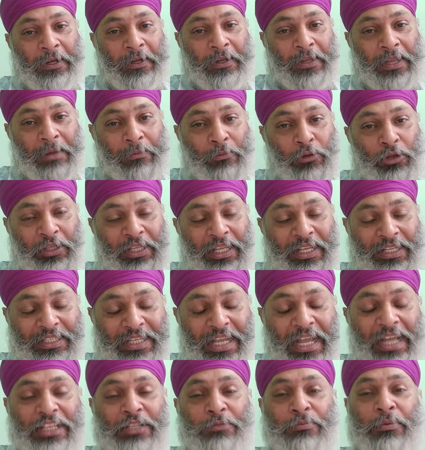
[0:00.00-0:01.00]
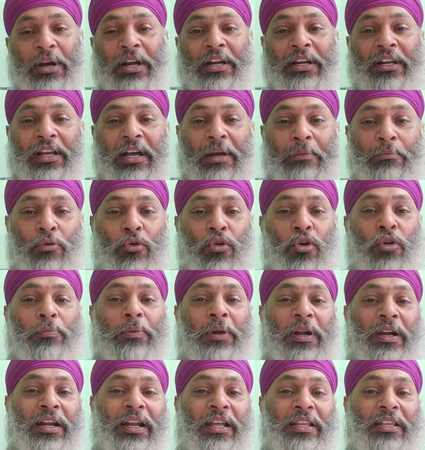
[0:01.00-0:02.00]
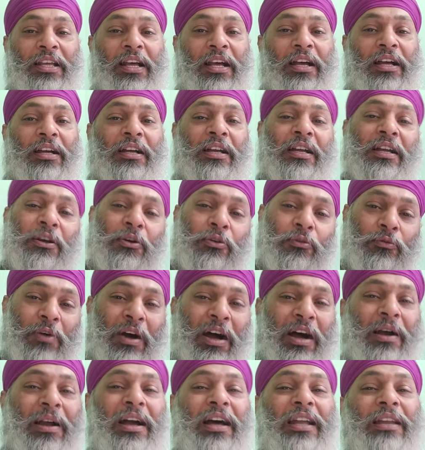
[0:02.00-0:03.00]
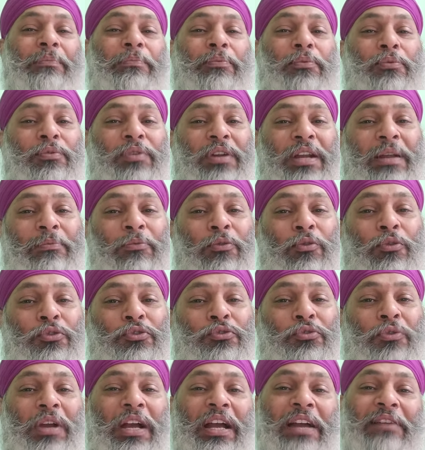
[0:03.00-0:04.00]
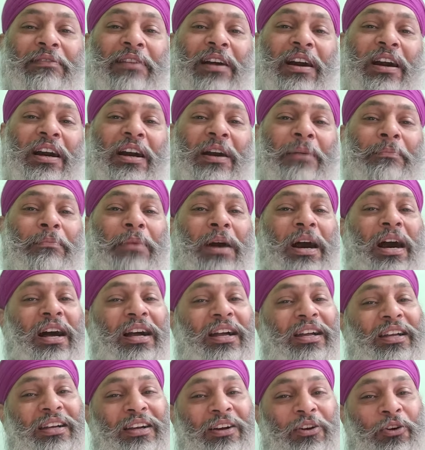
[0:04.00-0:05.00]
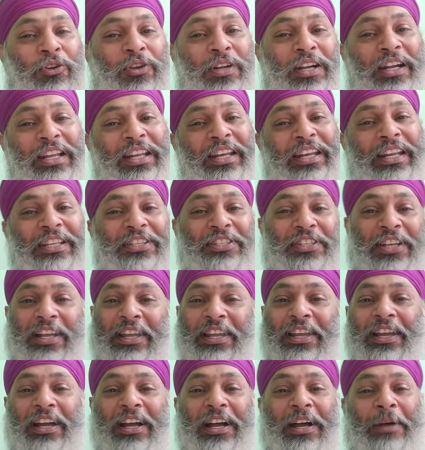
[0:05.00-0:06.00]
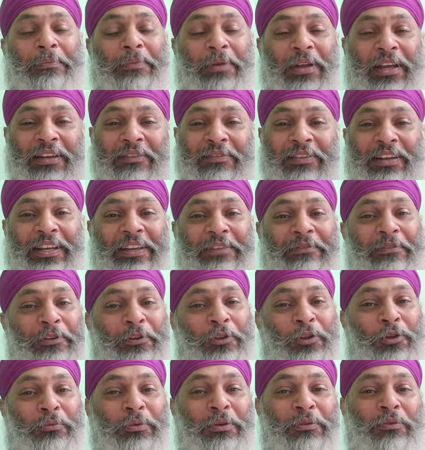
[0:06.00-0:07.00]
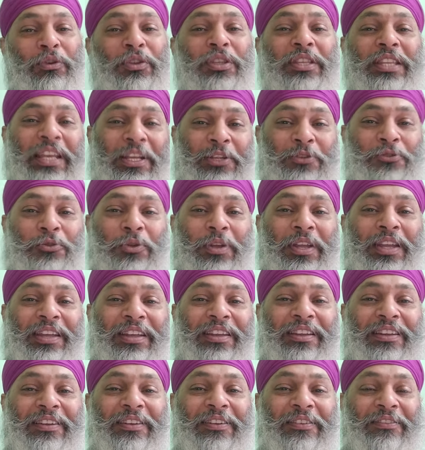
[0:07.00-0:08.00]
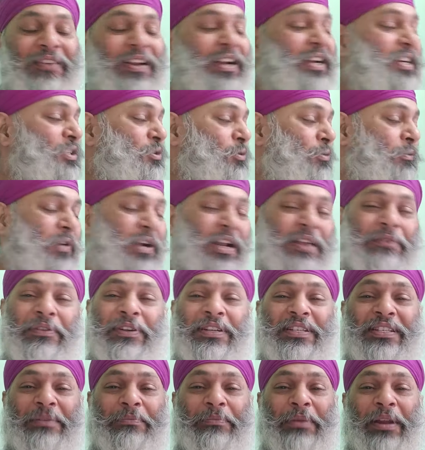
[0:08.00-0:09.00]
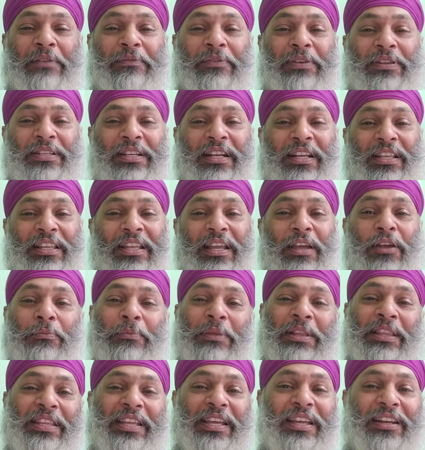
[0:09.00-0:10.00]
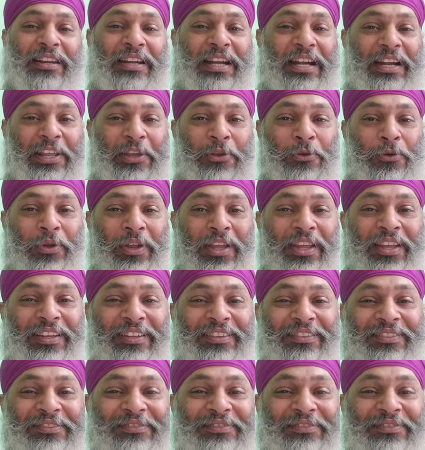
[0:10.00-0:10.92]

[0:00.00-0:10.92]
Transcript: क्या बोलते हैं सैज पाठ का भोग पड़ना था वहां कल प्रोग्राम हो चुका है वहां हम भाग ऑलरेडी ले चुके हैं आप कल वाली वीडियो में वो देख चुके हैं राइट सो फटाफट से ब्रेकफास्ट करते हैं और मिलते हैं रेडी होके